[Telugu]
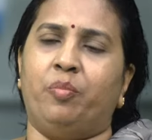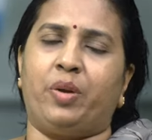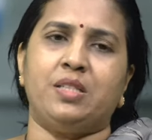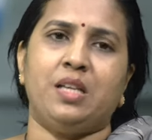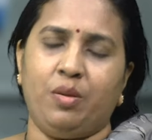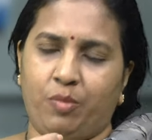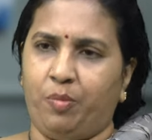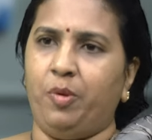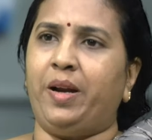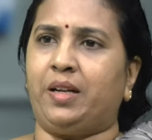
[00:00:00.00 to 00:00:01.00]
ప్రజల్ని
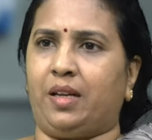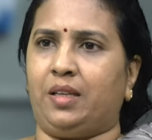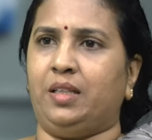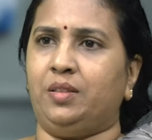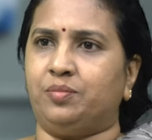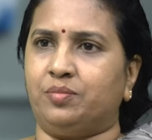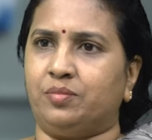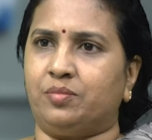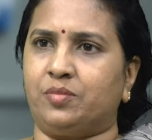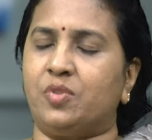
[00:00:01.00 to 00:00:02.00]
మభ్యపెట్టాలి
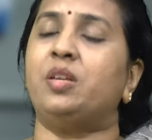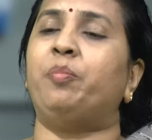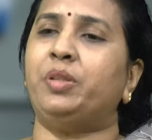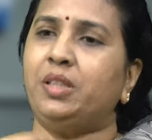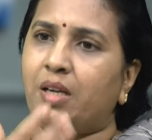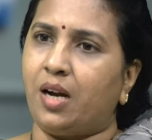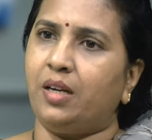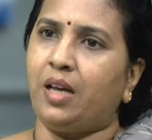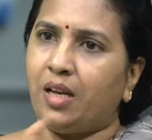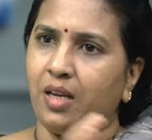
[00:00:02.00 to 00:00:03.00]
సింపతి కార్డు
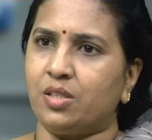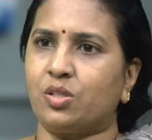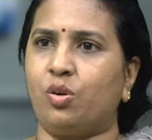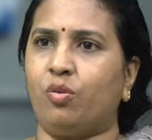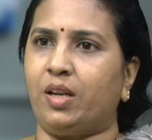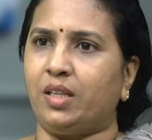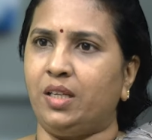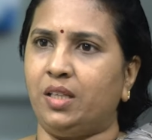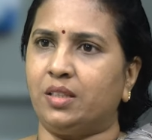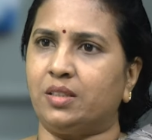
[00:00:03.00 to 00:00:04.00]
ఎలా వేసుకోవాలి
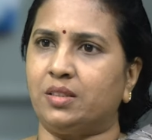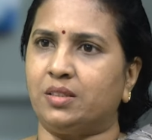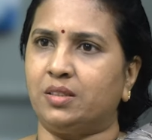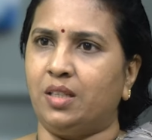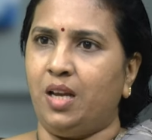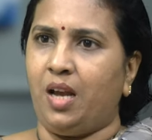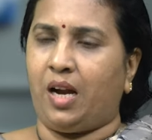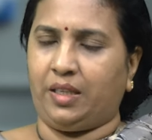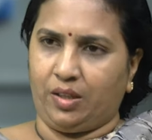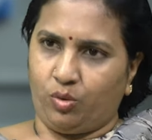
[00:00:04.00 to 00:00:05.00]

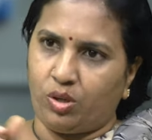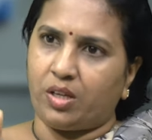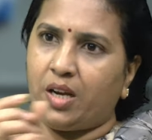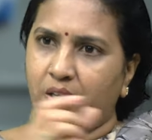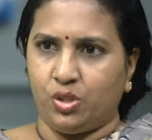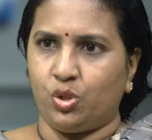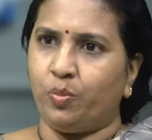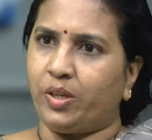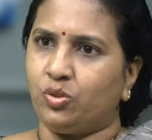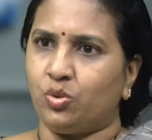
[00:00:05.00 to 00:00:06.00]
అంటే గులకరా ఇష్యూ
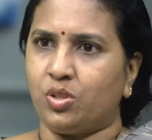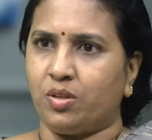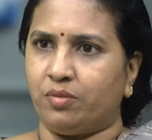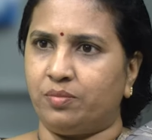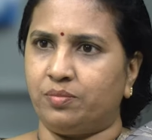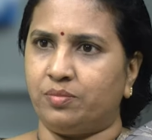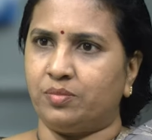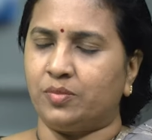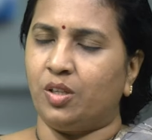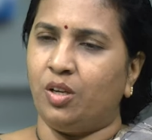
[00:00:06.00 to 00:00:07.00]
మనం చూసాం
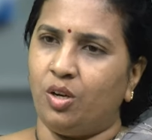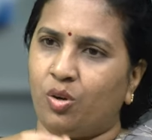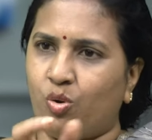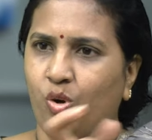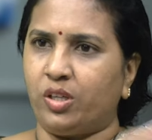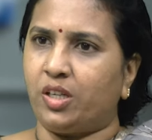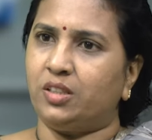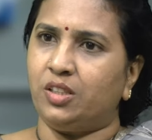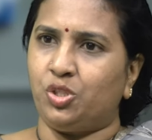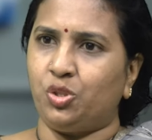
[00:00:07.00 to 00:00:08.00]

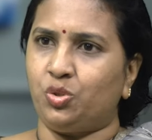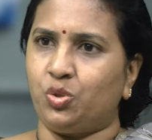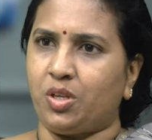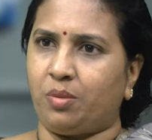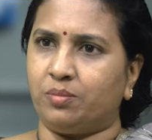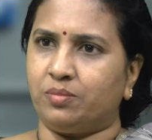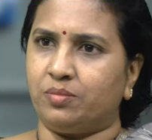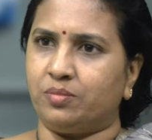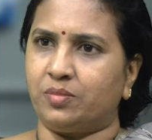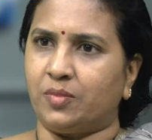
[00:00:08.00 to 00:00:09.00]
కోడికత్తి ఇష్యూ చూసాం
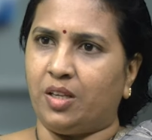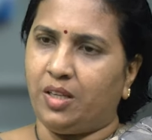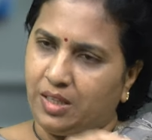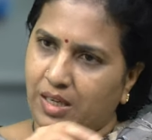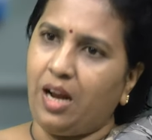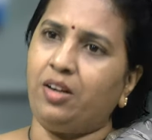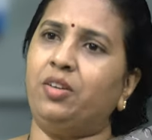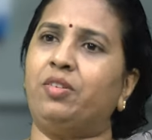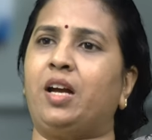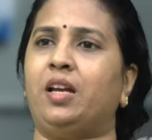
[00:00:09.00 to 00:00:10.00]

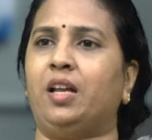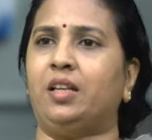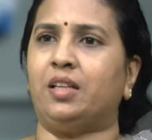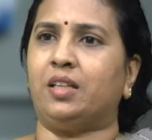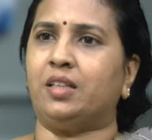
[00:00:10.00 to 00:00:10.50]
ఇలాంటివి రాయాలి